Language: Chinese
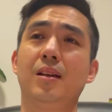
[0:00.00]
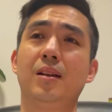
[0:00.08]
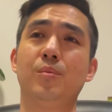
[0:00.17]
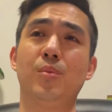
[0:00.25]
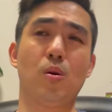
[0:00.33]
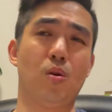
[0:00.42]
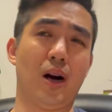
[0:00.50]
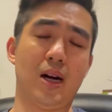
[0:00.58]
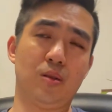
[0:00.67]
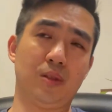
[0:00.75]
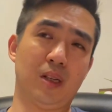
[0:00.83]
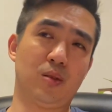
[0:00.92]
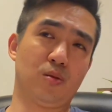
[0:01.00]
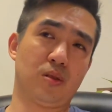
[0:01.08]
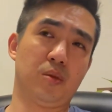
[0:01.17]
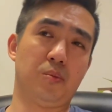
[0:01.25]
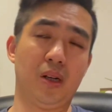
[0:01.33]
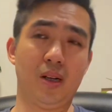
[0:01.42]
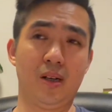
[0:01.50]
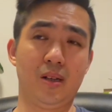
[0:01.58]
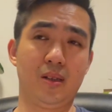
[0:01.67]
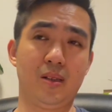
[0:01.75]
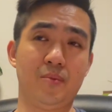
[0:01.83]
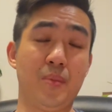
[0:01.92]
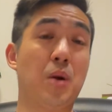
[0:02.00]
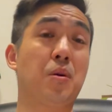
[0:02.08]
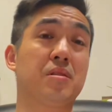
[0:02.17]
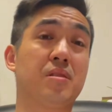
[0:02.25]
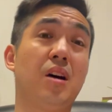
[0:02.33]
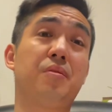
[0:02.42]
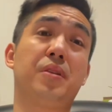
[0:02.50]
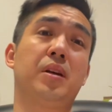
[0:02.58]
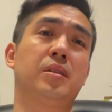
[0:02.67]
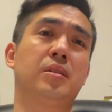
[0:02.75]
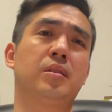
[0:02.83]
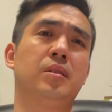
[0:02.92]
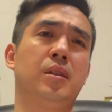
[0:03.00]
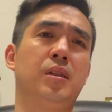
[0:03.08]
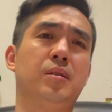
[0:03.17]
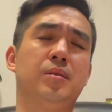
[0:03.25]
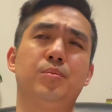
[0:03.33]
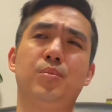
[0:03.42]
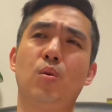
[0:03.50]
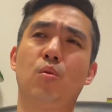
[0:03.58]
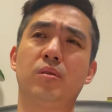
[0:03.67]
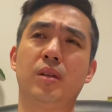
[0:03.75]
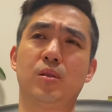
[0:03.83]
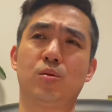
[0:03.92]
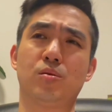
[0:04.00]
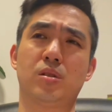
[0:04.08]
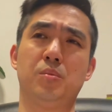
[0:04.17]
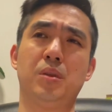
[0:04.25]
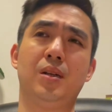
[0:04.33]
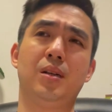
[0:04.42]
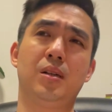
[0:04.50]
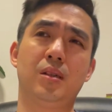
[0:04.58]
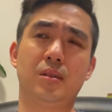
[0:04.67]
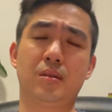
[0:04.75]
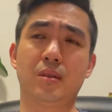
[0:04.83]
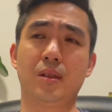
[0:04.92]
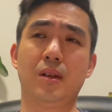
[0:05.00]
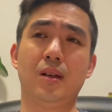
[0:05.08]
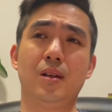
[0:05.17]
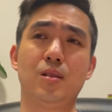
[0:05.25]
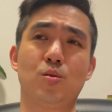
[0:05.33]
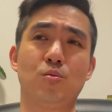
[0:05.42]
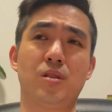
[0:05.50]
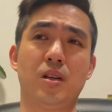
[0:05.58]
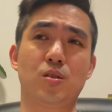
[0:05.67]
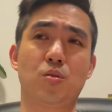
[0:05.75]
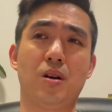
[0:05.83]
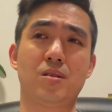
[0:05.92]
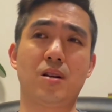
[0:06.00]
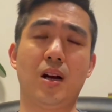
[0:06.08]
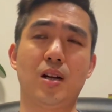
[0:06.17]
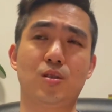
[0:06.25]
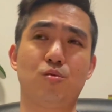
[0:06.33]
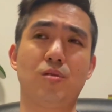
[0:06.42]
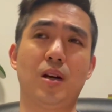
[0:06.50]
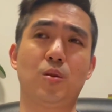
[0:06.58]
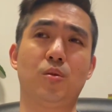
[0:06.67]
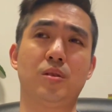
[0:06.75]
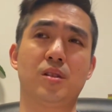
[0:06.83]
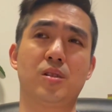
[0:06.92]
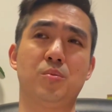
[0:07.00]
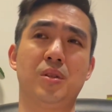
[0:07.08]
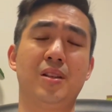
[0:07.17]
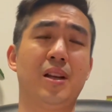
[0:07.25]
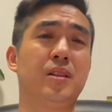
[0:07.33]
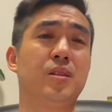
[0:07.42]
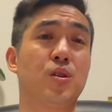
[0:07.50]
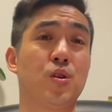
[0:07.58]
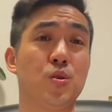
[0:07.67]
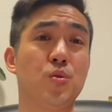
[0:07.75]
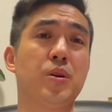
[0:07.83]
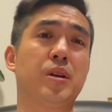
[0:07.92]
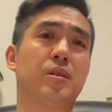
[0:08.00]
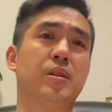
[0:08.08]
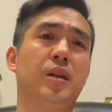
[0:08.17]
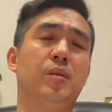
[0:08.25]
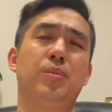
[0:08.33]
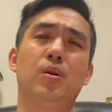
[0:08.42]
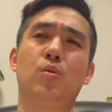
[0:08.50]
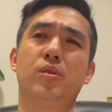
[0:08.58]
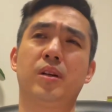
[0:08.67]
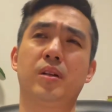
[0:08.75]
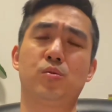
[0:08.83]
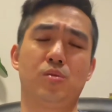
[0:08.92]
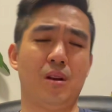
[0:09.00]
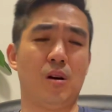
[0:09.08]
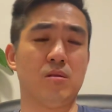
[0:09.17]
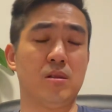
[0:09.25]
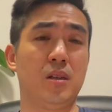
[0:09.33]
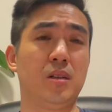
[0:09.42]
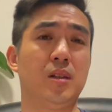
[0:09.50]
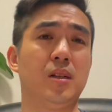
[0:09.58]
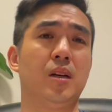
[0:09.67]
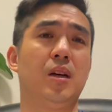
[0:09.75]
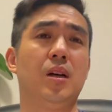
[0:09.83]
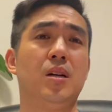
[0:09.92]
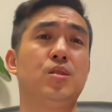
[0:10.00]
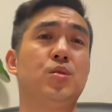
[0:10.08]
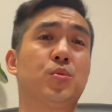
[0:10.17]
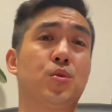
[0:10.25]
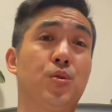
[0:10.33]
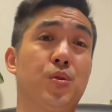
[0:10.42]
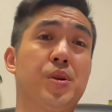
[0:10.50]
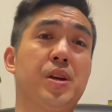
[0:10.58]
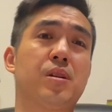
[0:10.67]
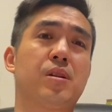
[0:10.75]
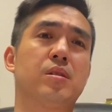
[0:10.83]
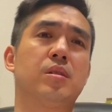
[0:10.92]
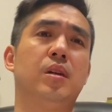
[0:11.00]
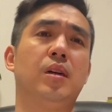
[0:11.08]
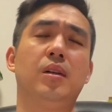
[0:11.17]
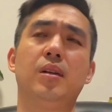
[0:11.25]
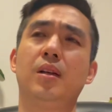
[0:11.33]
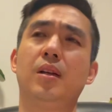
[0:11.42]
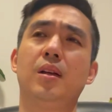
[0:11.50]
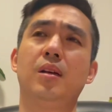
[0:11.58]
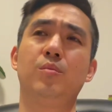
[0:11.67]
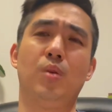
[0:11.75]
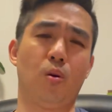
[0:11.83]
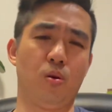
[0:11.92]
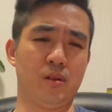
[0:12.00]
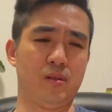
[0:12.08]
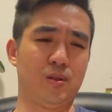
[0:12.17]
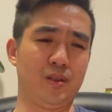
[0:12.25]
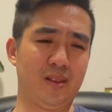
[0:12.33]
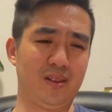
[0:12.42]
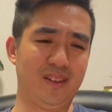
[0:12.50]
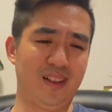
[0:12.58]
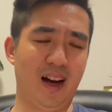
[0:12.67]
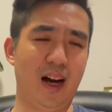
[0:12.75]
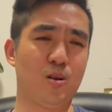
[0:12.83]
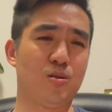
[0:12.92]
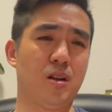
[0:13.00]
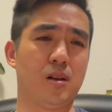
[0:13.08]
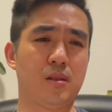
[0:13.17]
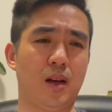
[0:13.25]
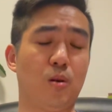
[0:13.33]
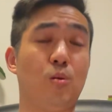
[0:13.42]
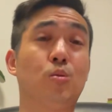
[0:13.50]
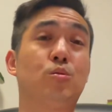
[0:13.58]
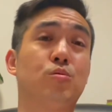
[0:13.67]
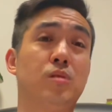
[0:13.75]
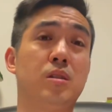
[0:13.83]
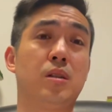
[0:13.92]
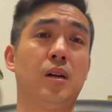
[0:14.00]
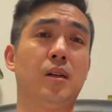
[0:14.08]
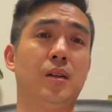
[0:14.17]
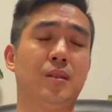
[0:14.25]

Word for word: 包括还有那种什么 m a r a s Safin 啊，包括那种什么。中间穿插出来过的什么 Laden Hewitt 啊，包括这个老一些的 Jim Courier 啊，包括你你你还有像在红土地上啊